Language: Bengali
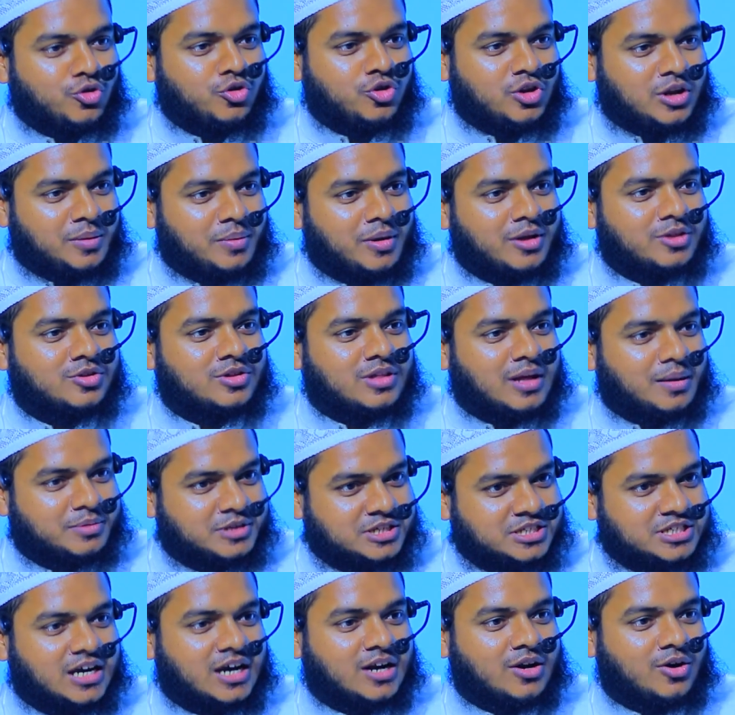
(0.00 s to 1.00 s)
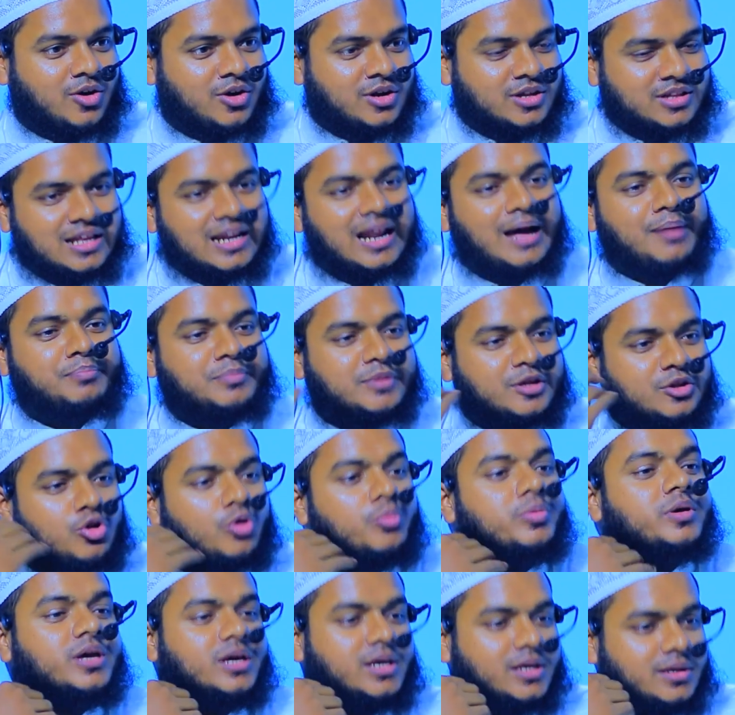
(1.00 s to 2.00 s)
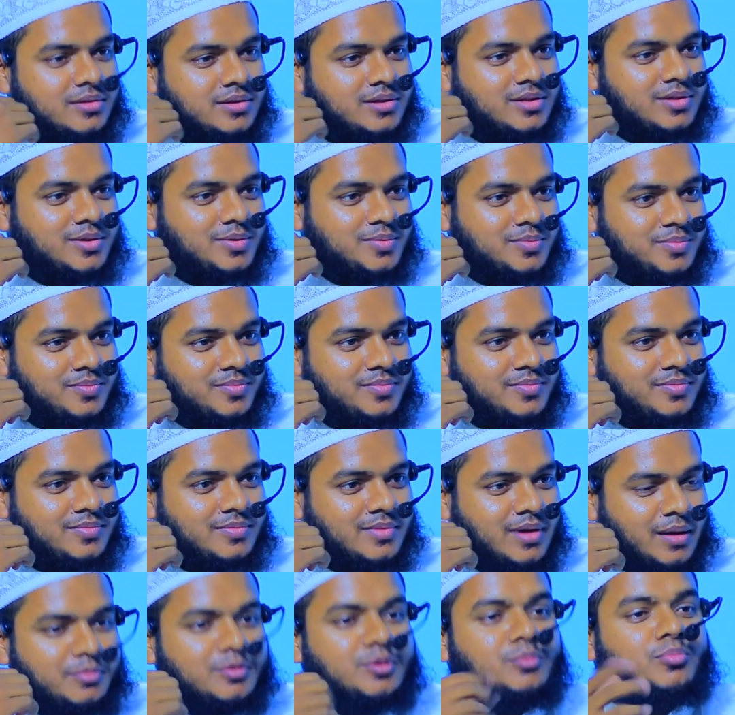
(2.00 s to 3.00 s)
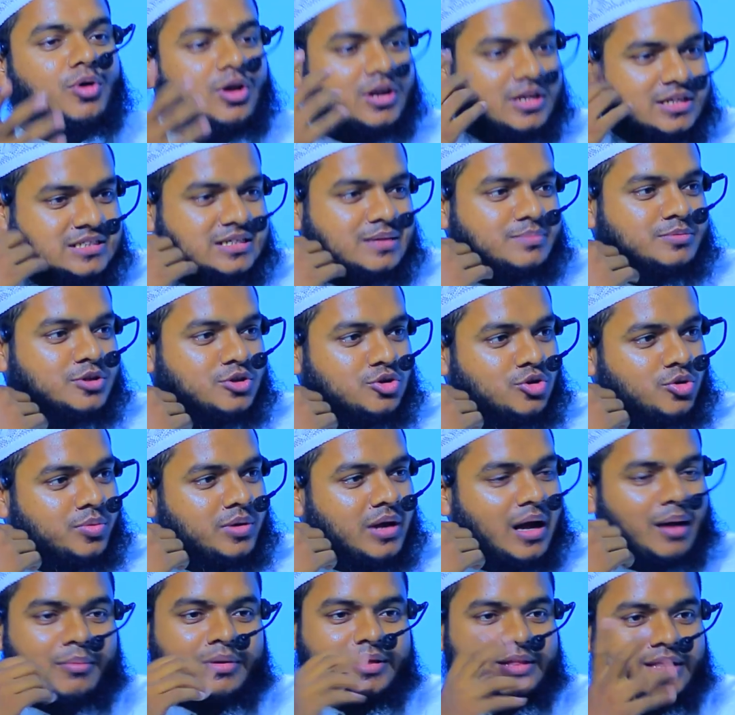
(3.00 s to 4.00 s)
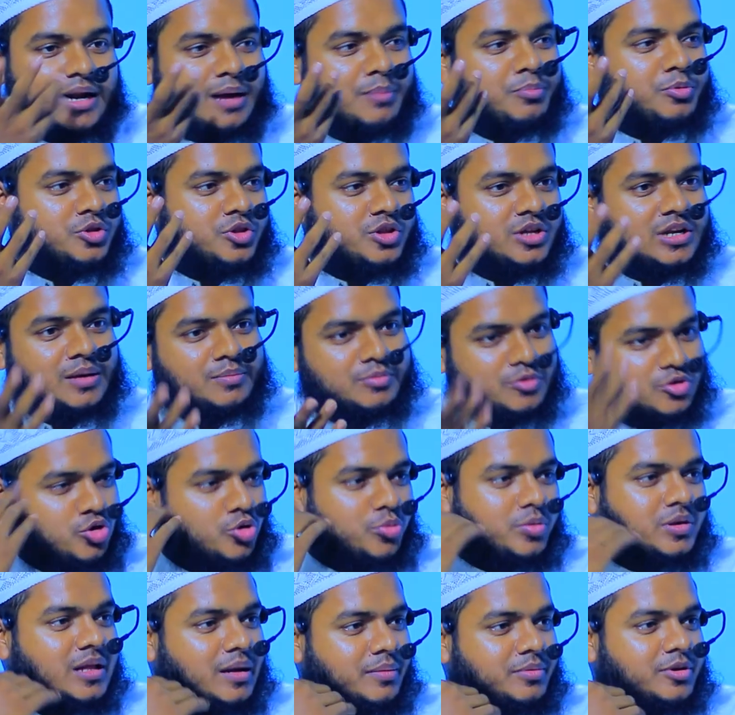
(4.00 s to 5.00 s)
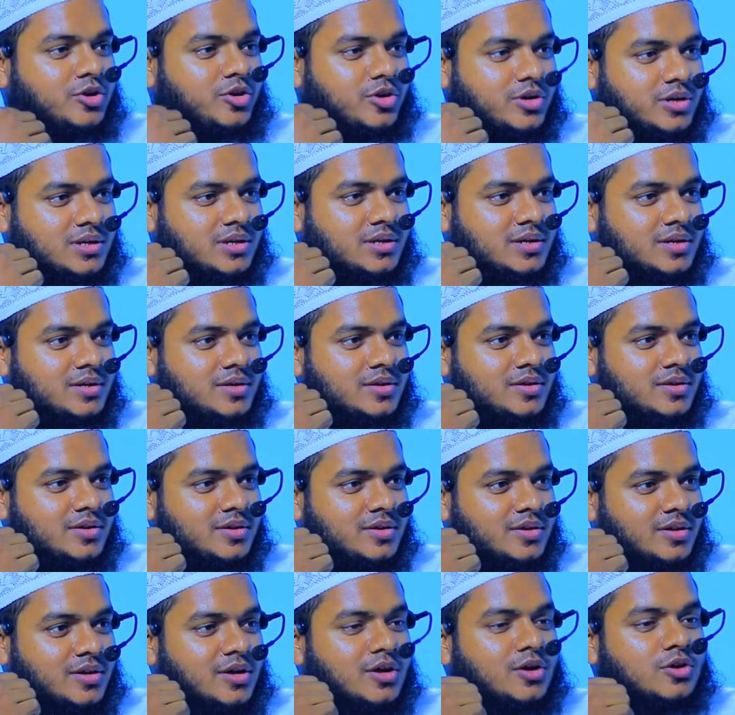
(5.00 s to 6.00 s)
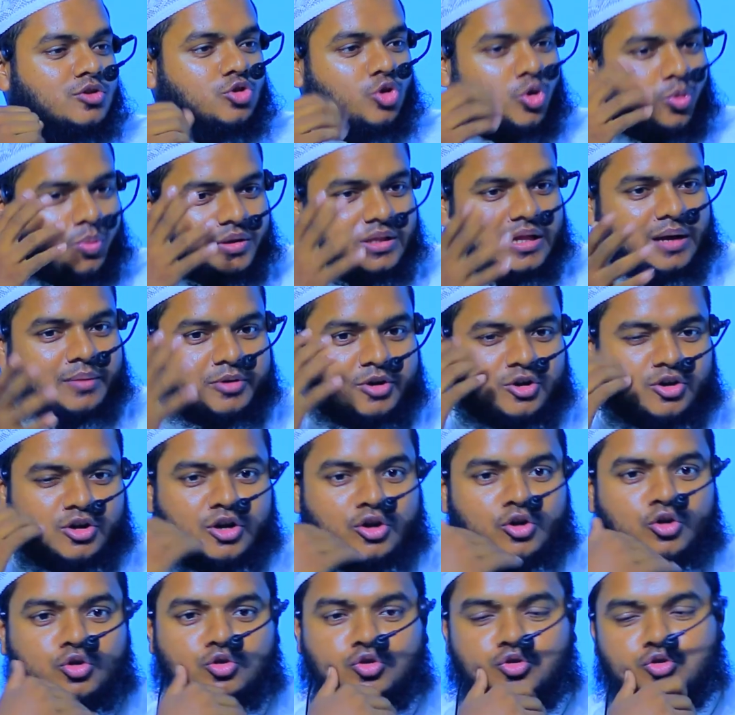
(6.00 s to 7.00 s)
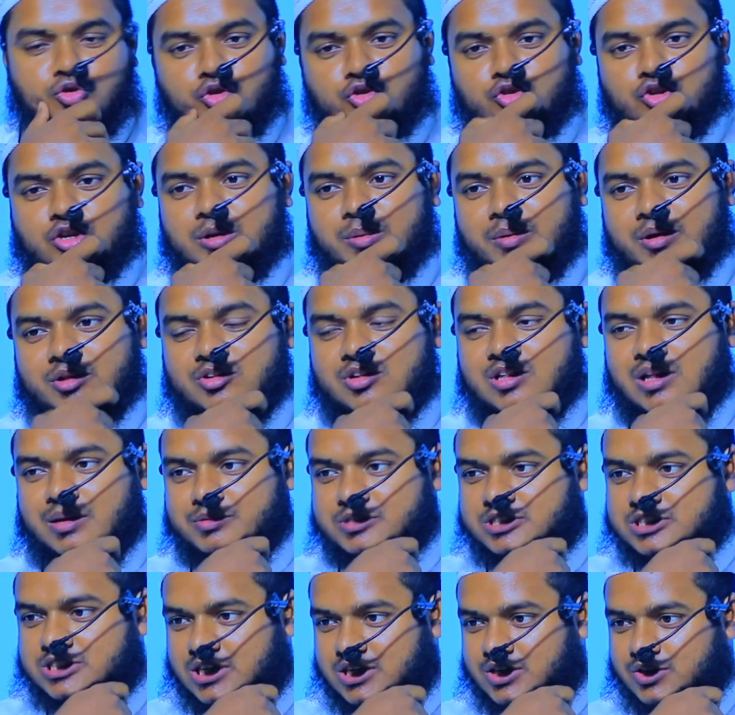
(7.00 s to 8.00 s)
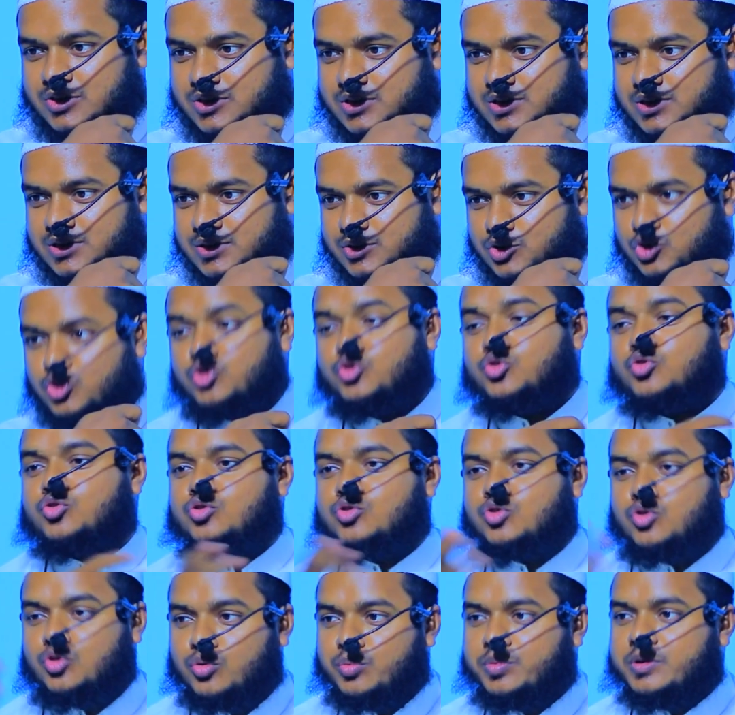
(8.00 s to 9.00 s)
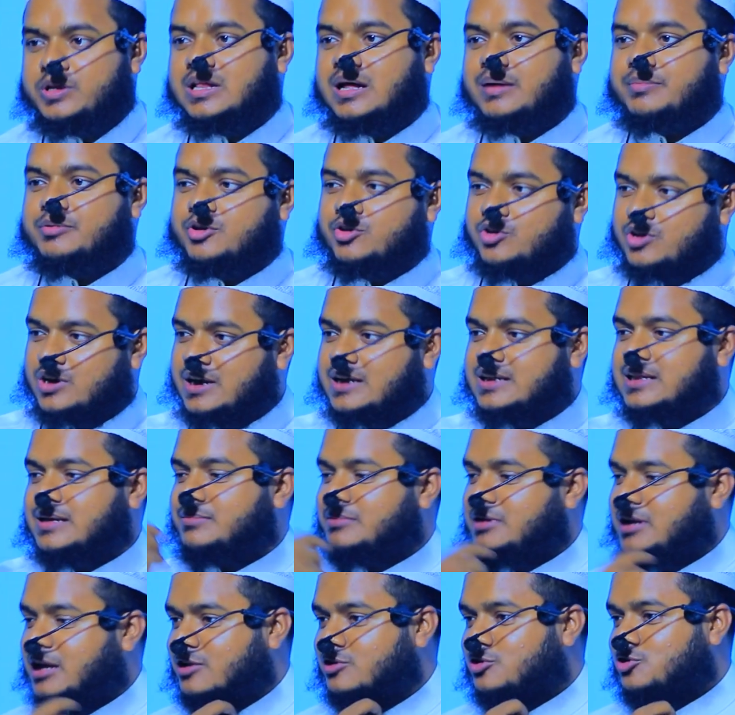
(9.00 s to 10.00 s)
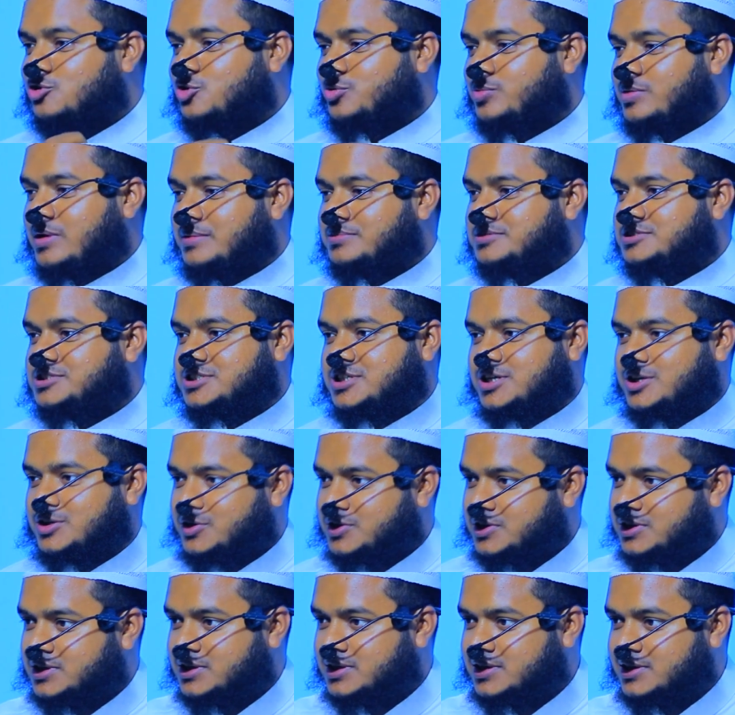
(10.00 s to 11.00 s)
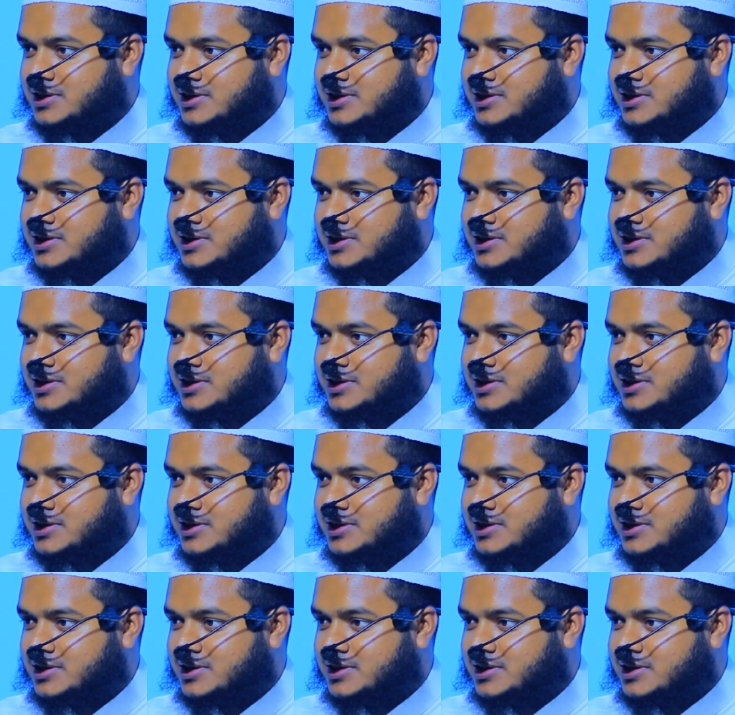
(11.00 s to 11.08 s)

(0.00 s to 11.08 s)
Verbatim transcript: নতুন এবাদত আবিষ্কার করেন তাহলে আপনি নবী আপনি বলেন যে আপনি নবী আমাদের আপত্তি নেই আপনি নবী দাবি করেন নবী দাবি করে নতুন নতুন ইবাদত আবিষ্কার করেন নতুন নবী দাবি করে ঈদে মিলাদুলনবী আবিষ্কার করেন